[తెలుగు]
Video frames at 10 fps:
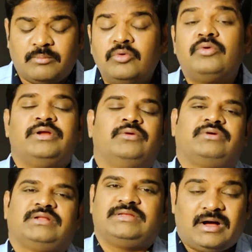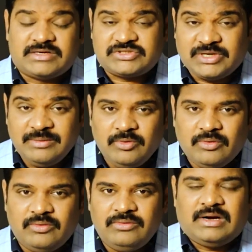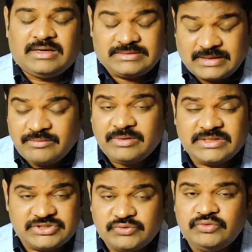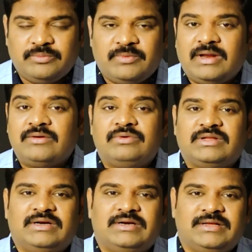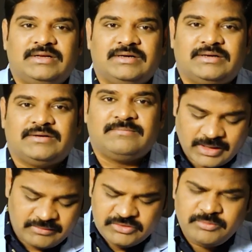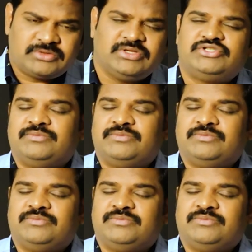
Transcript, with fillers: కమ్ముకుని ఆ క్షణములో ఆ తర్వాత జీవితం ఎలా ఉంటుందంటే ఇంకా దావిది భక్తులు